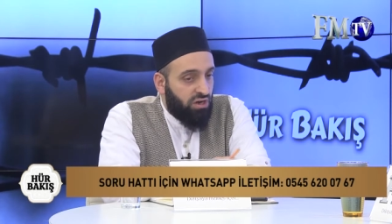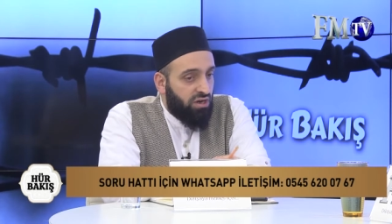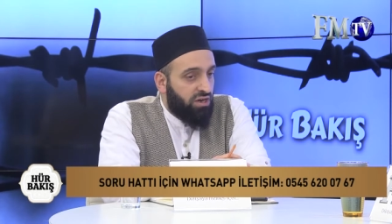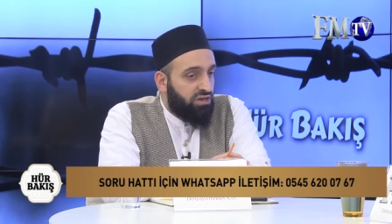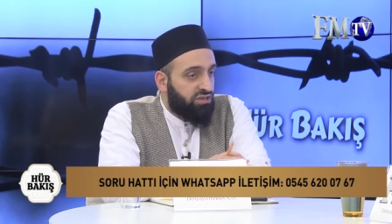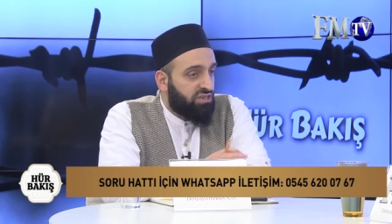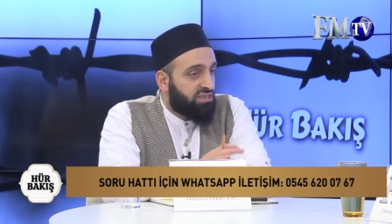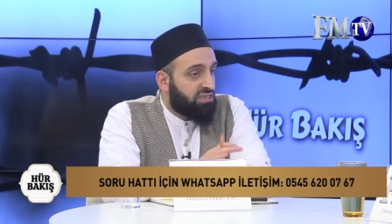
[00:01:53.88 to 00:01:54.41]

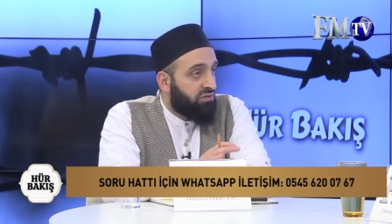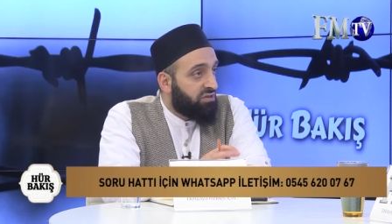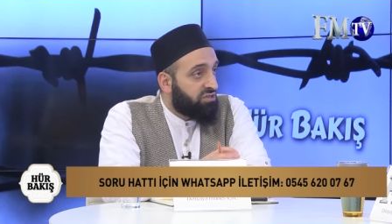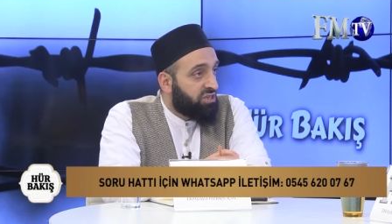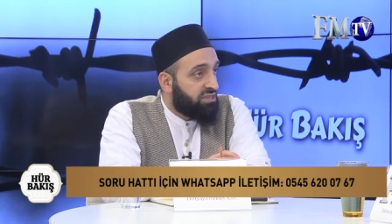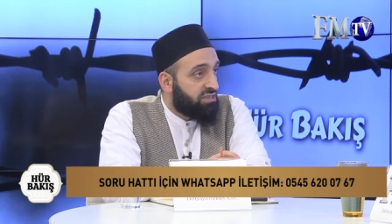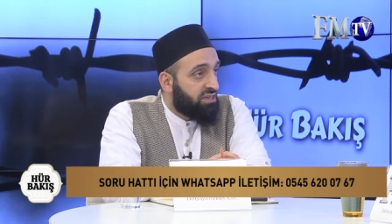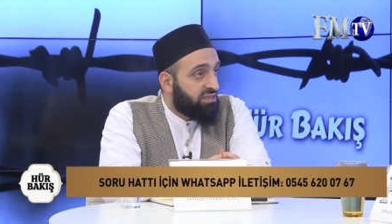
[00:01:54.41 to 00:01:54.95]
İşte savaş
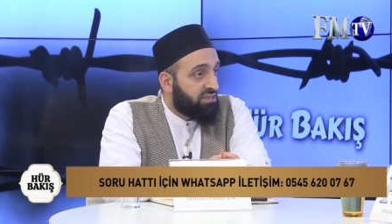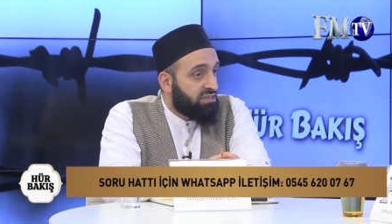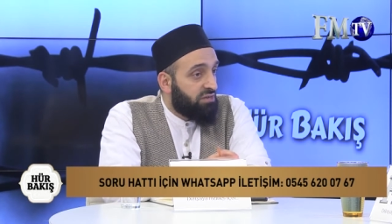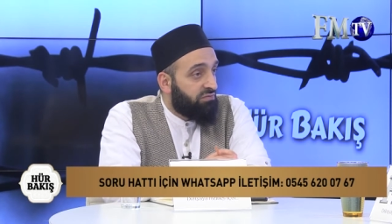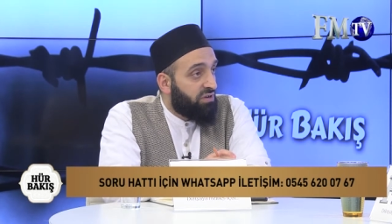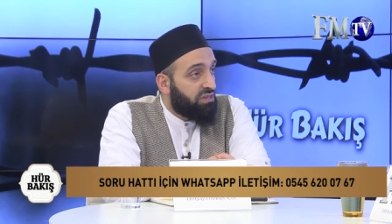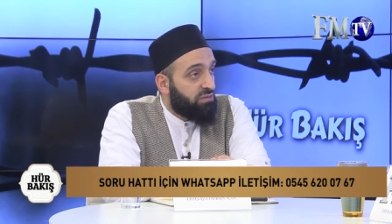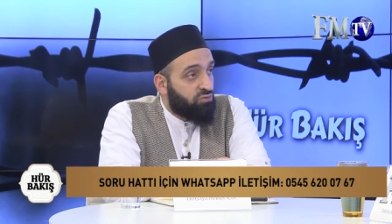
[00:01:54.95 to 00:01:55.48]
esnasında
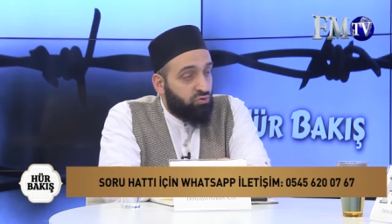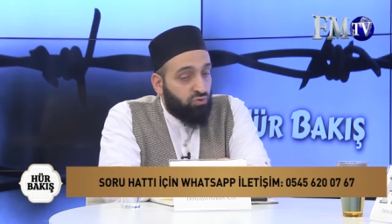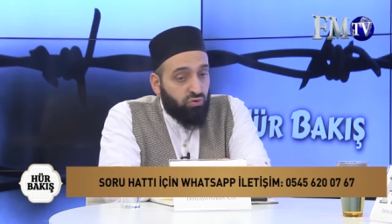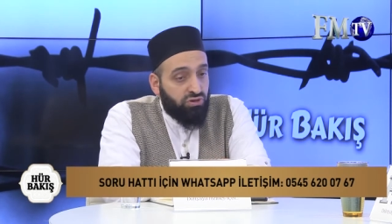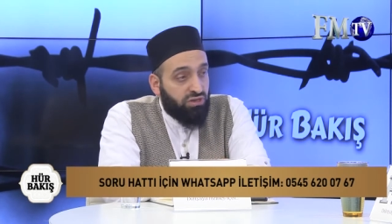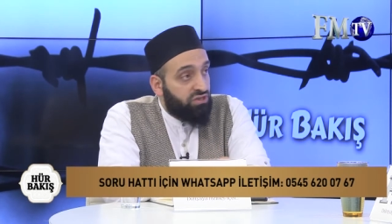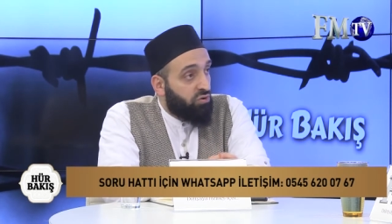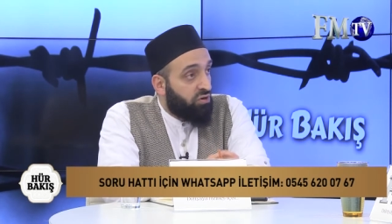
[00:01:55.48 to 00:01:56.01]
Efendimizin
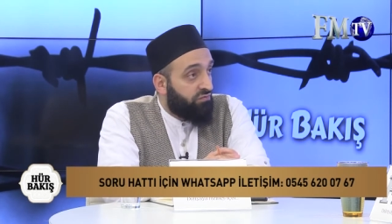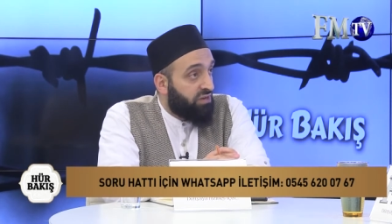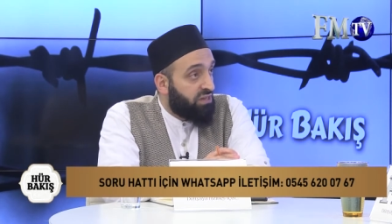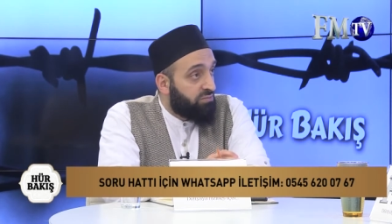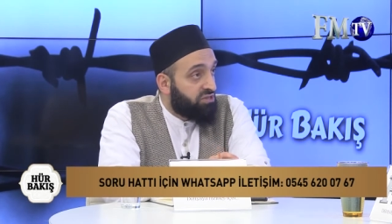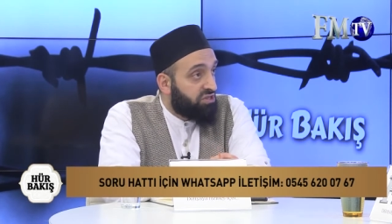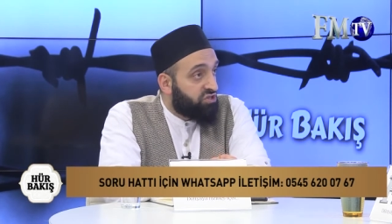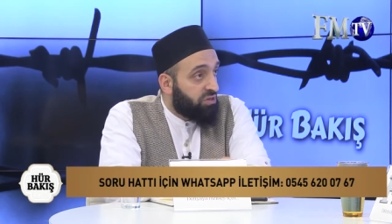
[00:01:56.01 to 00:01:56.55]
önünde
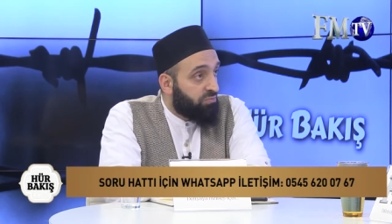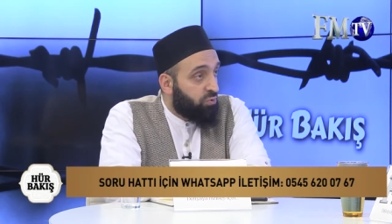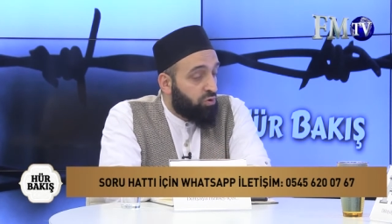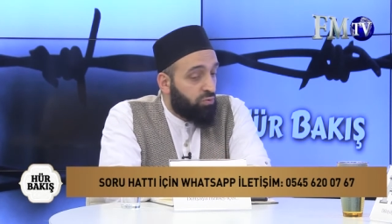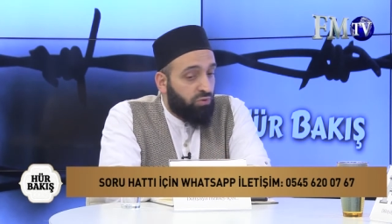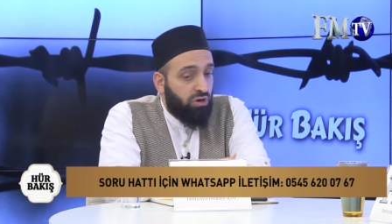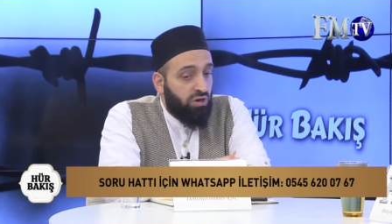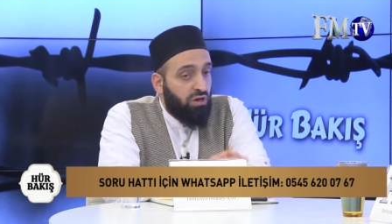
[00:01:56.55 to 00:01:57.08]
Efendimiz'e cep olup